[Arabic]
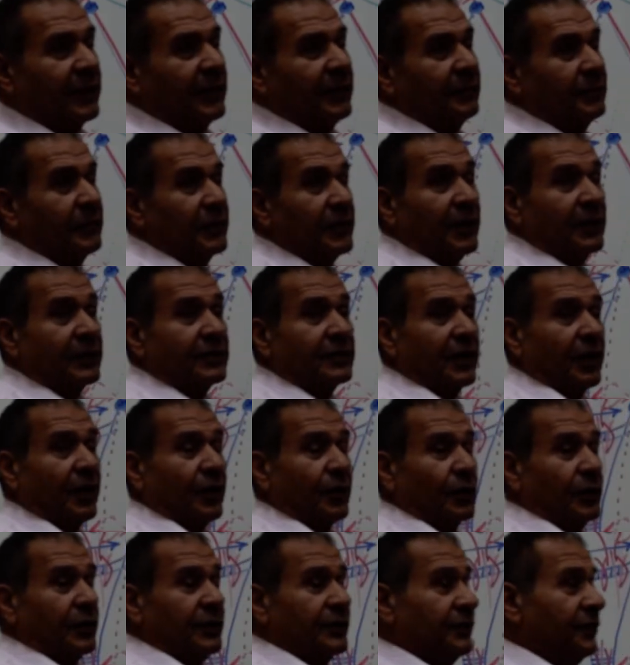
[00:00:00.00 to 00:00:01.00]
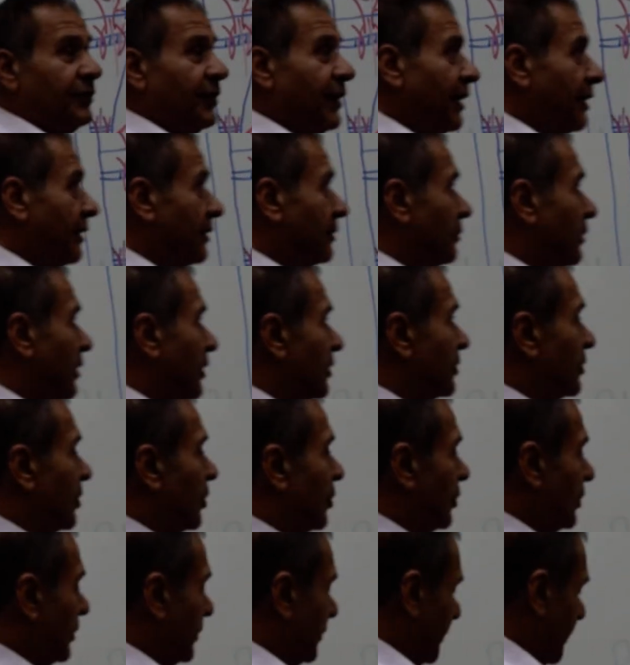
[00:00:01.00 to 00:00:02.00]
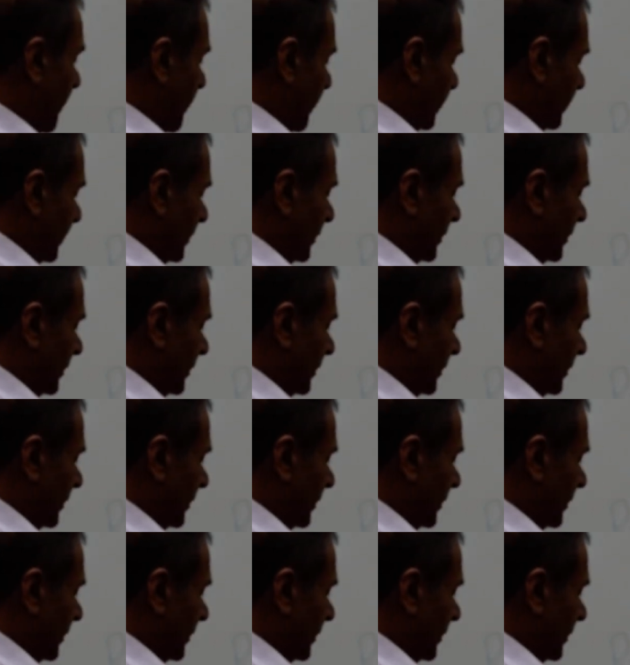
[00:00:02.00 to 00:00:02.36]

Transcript: ميدل ثايرويد فين ميدل ثايرويد فين